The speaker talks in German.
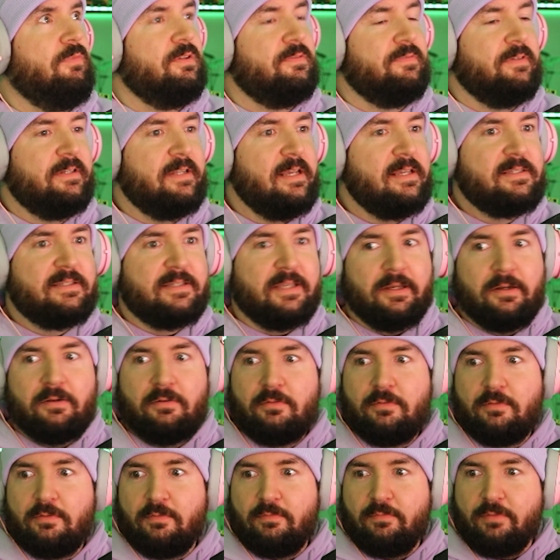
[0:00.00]
Was war das denn?
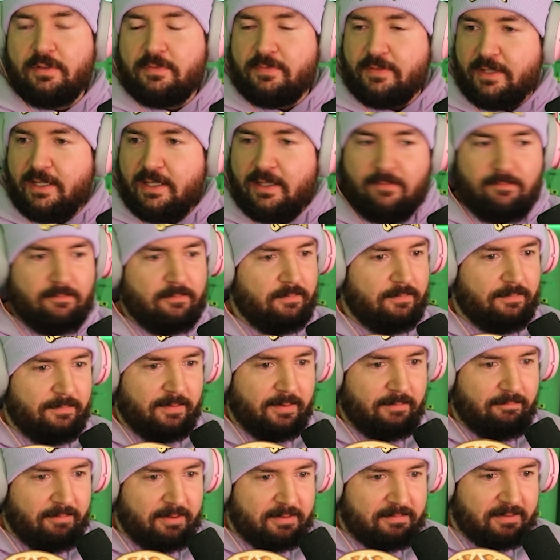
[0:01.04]
Was war, da,
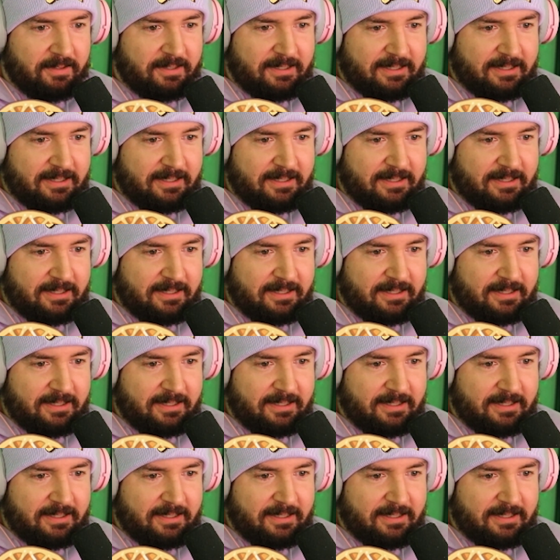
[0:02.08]
was war